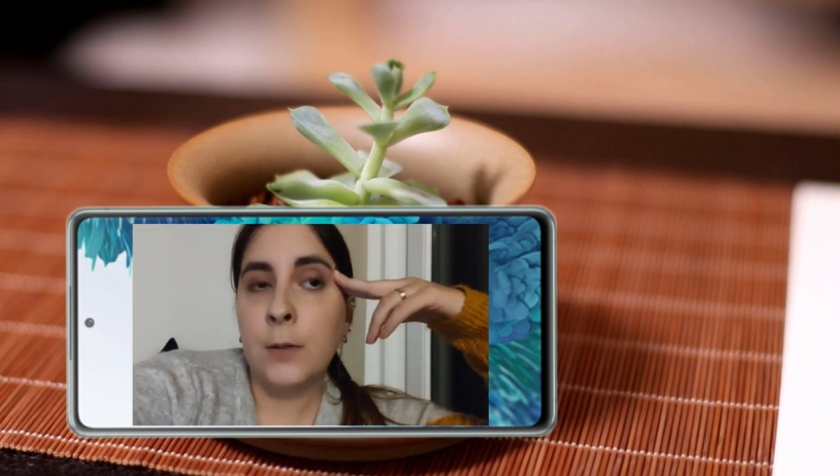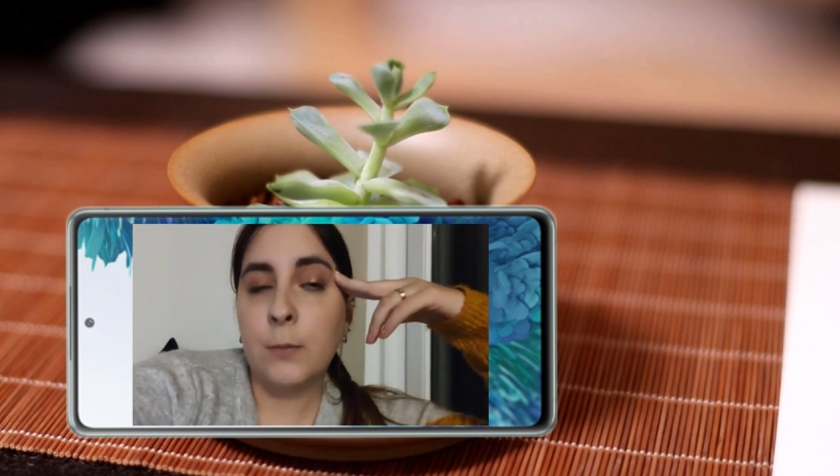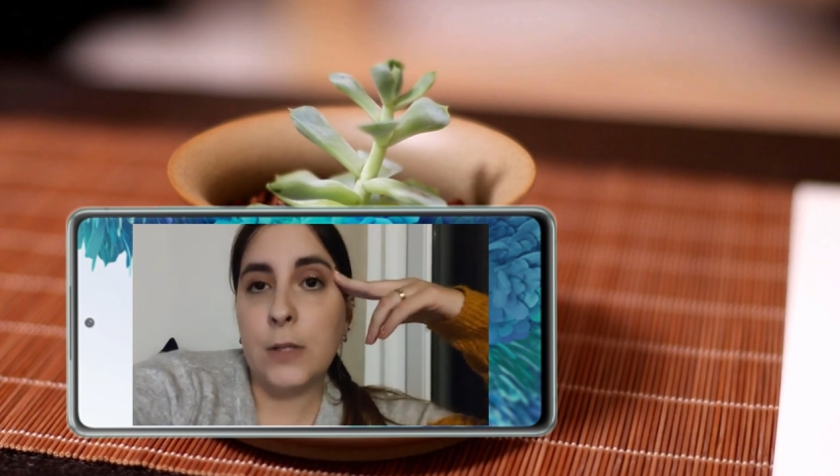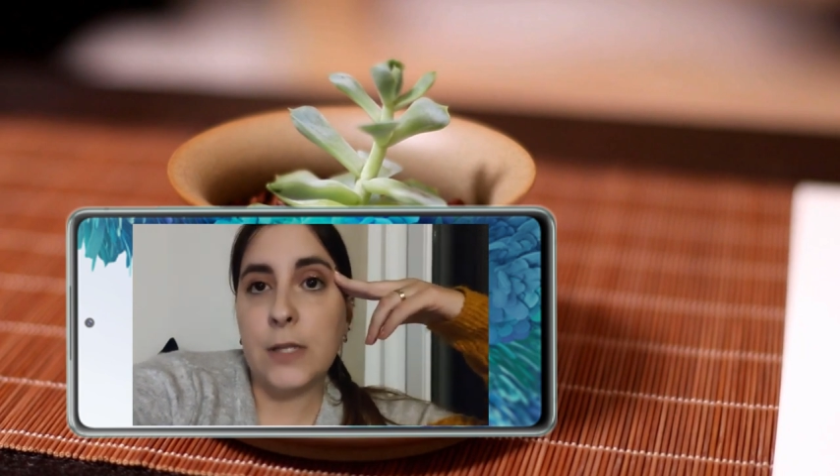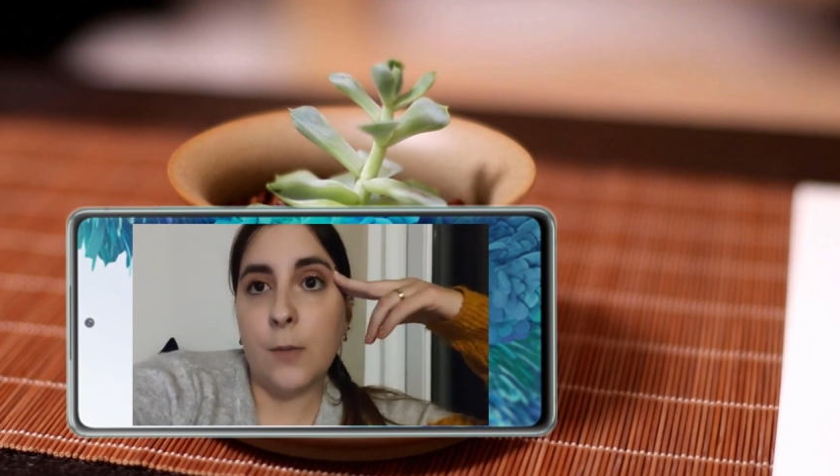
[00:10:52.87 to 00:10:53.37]

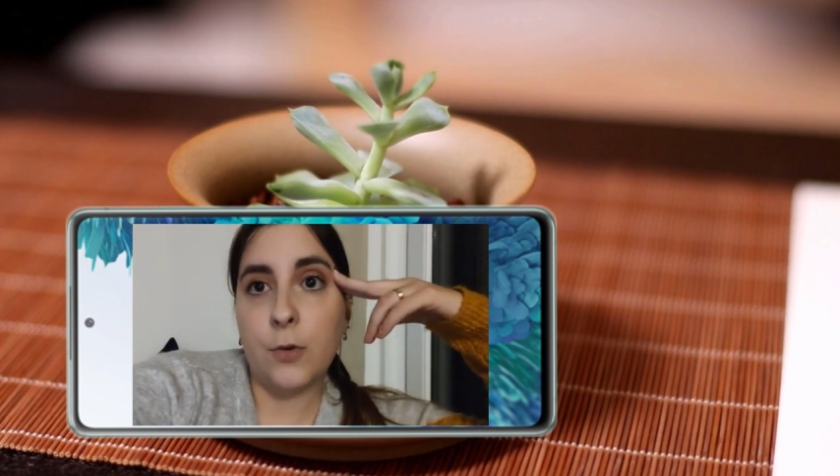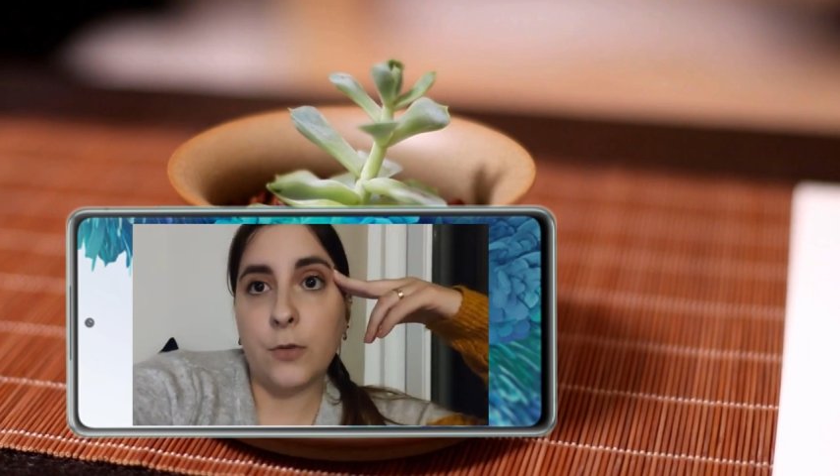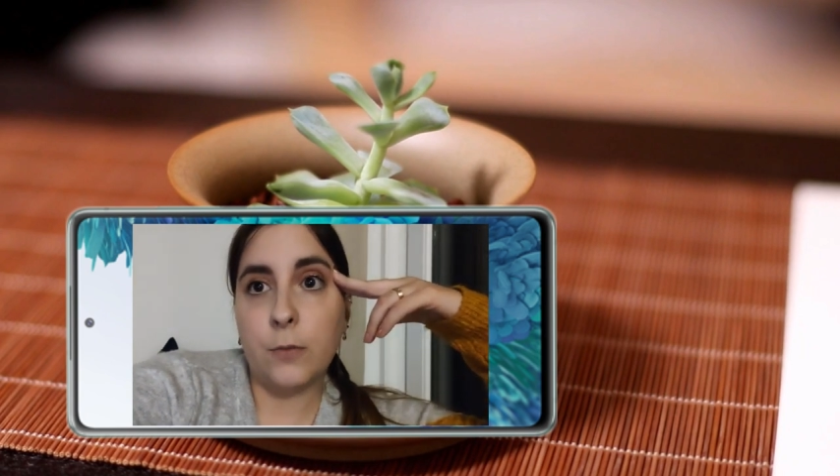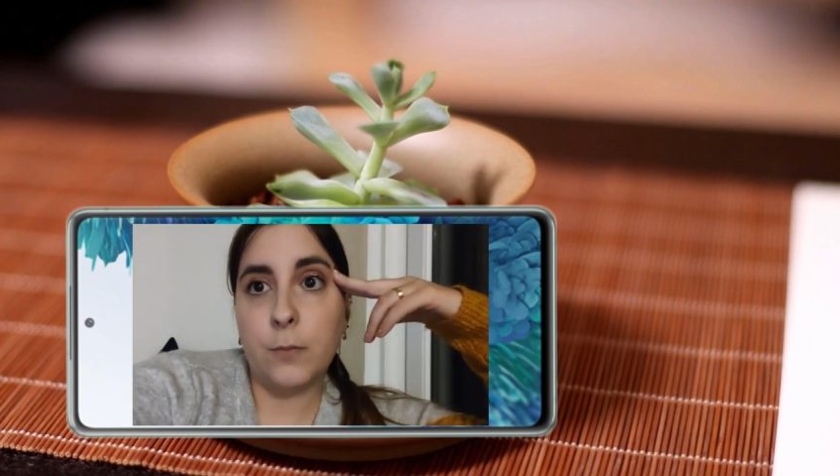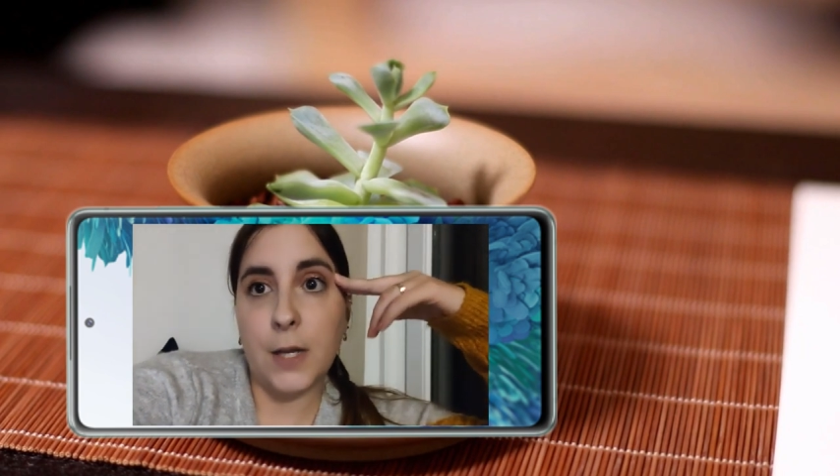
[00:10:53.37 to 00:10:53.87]
mais c'est
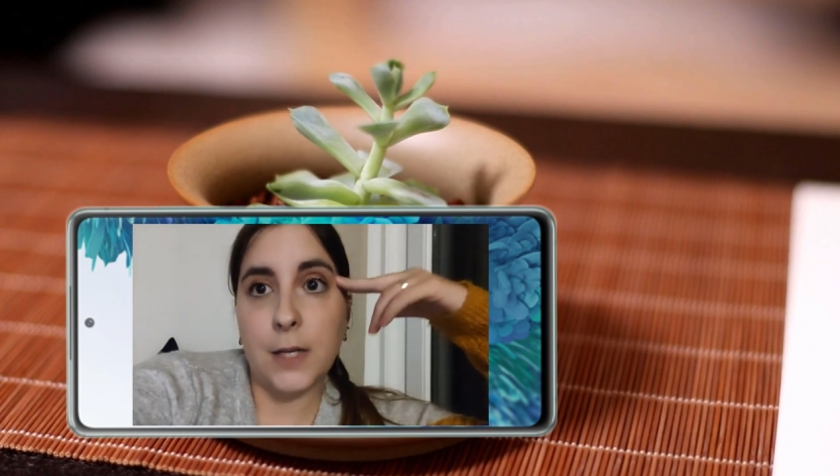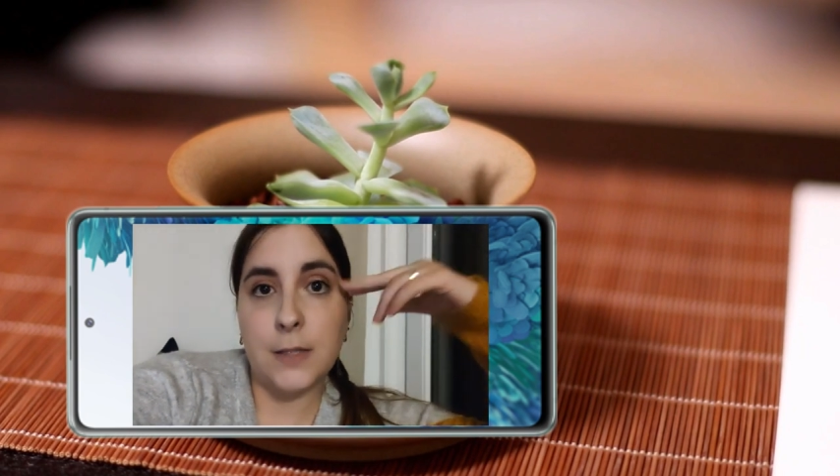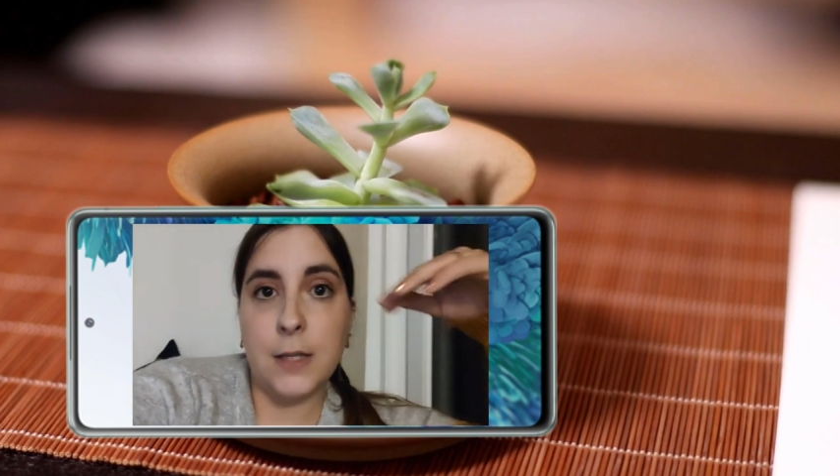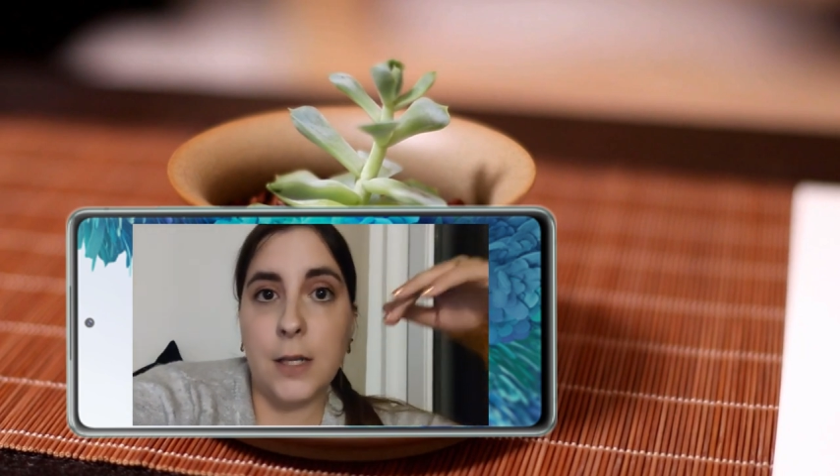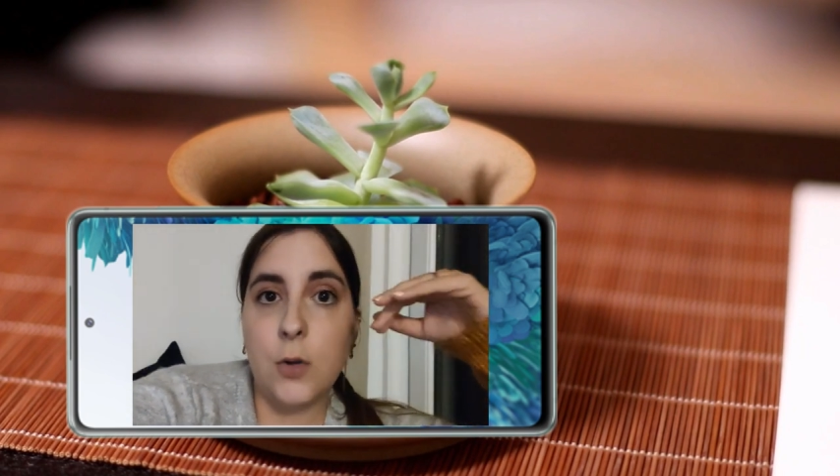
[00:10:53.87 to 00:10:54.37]
important de ne pas
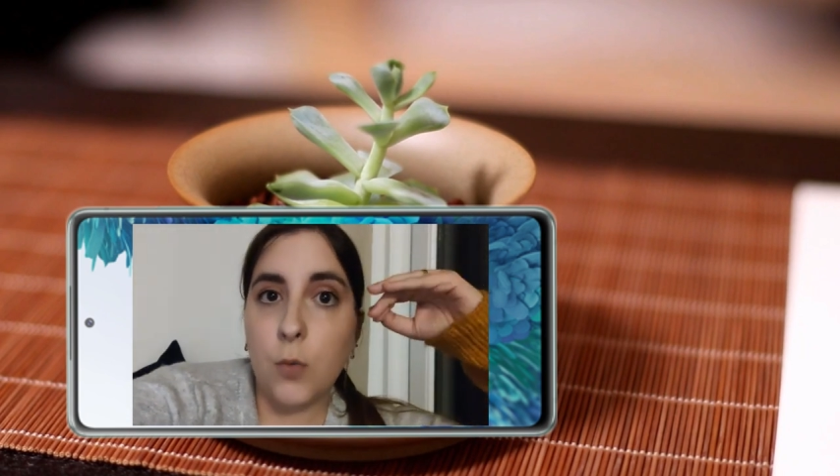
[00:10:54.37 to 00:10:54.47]
rester